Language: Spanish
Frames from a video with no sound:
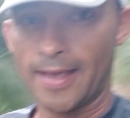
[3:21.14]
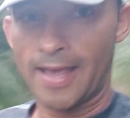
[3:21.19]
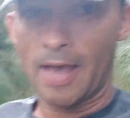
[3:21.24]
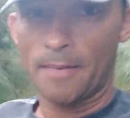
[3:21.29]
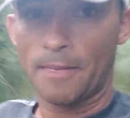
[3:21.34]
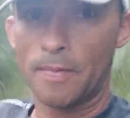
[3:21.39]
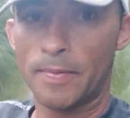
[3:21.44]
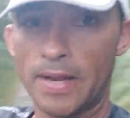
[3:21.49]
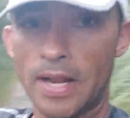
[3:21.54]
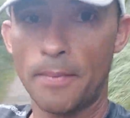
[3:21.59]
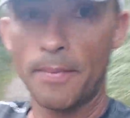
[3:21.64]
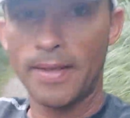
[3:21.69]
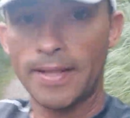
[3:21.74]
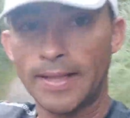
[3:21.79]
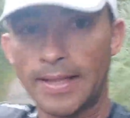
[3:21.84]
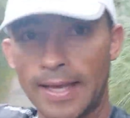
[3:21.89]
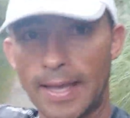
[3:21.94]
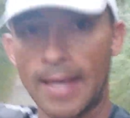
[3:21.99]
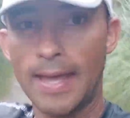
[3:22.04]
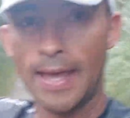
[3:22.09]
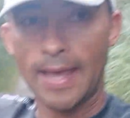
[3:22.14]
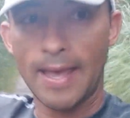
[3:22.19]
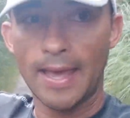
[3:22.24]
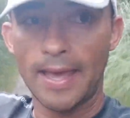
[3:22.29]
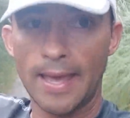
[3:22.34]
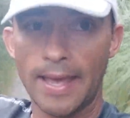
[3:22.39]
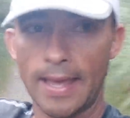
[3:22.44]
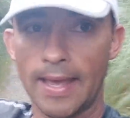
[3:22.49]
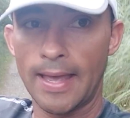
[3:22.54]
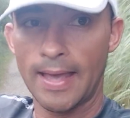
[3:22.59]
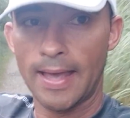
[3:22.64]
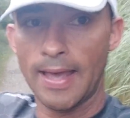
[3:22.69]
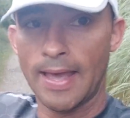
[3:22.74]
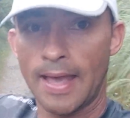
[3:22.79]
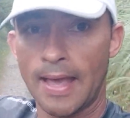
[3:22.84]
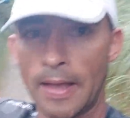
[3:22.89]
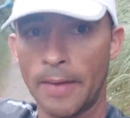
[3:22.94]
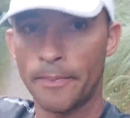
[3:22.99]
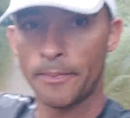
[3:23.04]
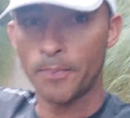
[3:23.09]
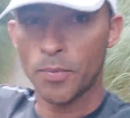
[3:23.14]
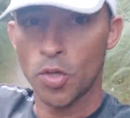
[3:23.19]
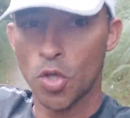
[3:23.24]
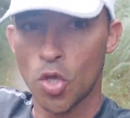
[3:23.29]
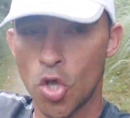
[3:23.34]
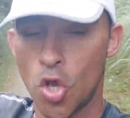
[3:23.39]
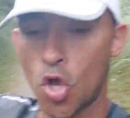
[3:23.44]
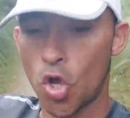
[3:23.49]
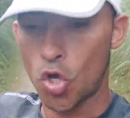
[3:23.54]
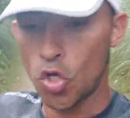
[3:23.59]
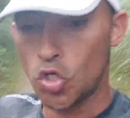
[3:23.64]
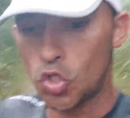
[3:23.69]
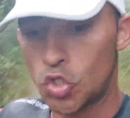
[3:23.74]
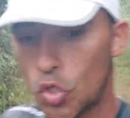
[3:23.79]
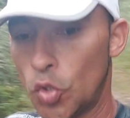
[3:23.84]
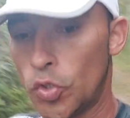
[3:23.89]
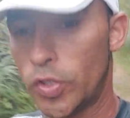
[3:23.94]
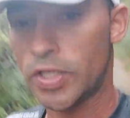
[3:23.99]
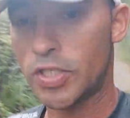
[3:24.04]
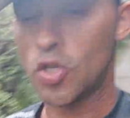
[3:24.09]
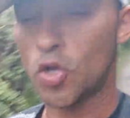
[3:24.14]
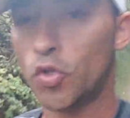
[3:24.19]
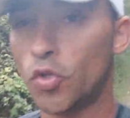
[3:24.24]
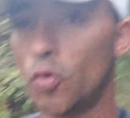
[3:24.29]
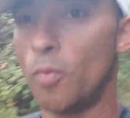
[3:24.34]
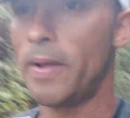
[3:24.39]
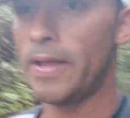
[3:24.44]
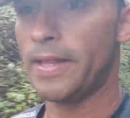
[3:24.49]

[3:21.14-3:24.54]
que primeramente eh, consultes con tu